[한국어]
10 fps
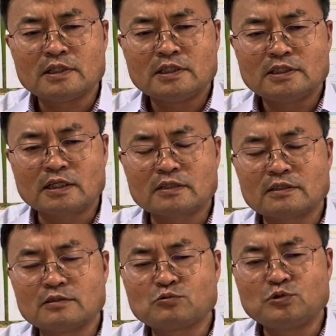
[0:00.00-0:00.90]
약
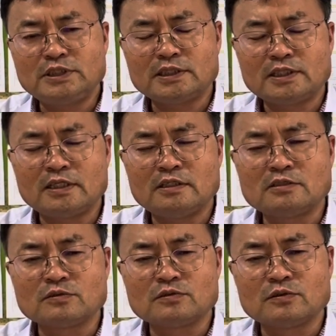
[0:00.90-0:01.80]
90개
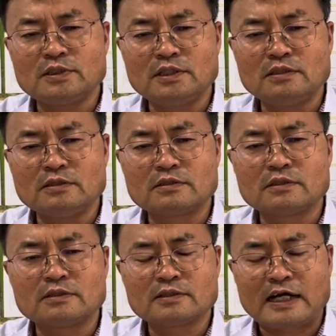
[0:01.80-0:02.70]
정도의
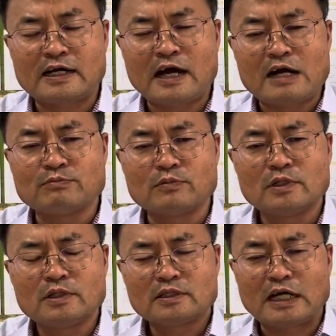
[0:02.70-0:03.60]
어떤
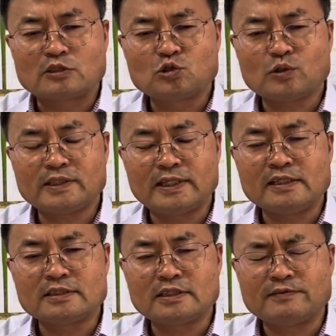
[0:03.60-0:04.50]
각한각조가 되어
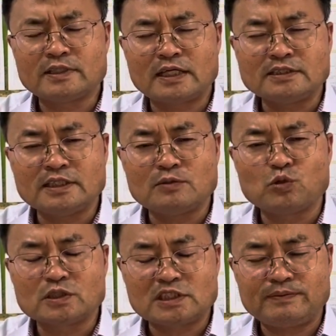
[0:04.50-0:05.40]
있기 때문에 굉장히
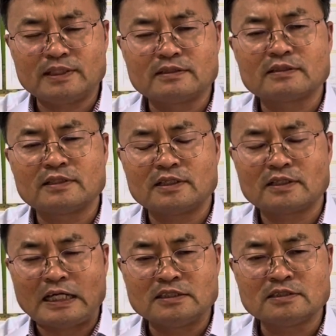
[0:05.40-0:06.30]
복잡한 그런
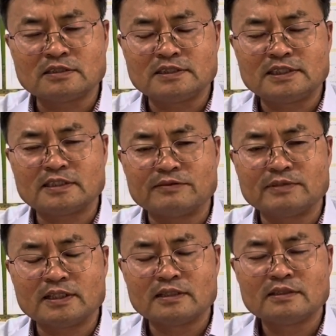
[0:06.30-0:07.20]
과정을 거치게
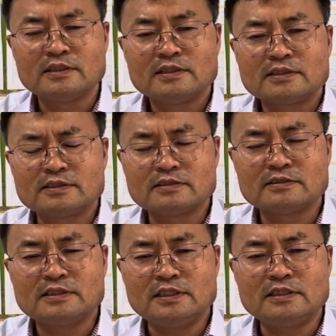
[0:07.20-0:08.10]
됩니다. 그래서
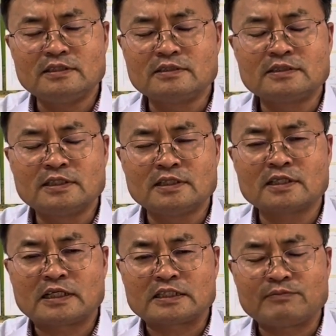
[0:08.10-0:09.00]
이 저희가
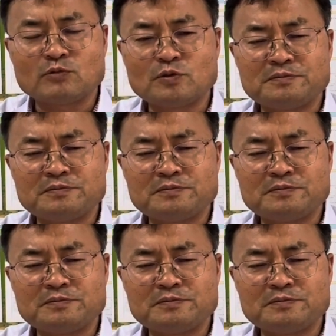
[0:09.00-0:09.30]
강남노무